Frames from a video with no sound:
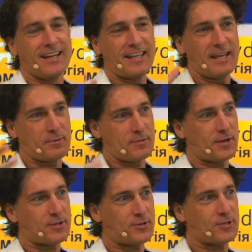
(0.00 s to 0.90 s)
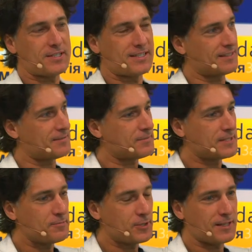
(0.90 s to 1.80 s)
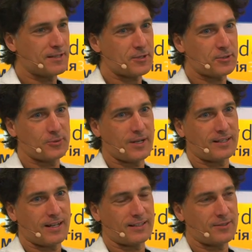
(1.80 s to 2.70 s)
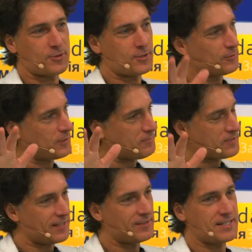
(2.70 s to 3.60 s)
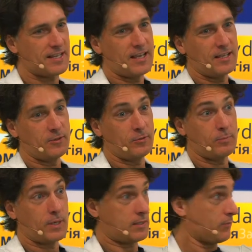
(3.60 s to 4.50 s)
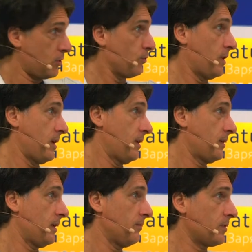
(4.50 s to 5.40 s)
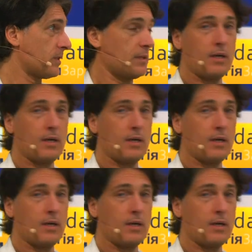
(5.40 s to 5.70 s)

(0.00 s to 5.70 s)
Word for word: Я понимаю, что жизнь — это замечательная штука, когда нужно утром вставать и улыбаться. Вы же утренние, да? Ви ж- Ми,